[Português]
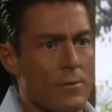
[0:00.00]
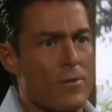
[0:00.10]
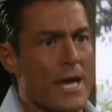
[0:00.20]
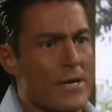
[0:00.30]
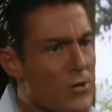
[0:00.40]

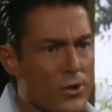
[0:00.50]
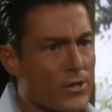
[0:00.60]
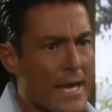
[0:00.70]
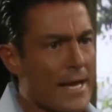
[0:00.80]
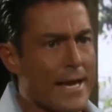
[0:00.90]
mesmo
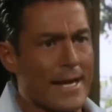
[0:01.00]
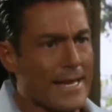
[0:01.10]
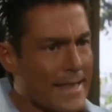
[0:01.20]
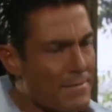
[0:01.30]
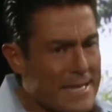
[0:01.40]
que eu tenha
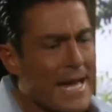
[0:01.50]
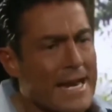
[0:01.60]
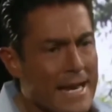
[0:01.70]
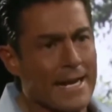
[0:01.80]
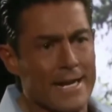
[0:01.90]
que
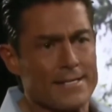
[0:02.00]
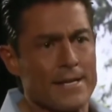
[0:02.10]
terminar na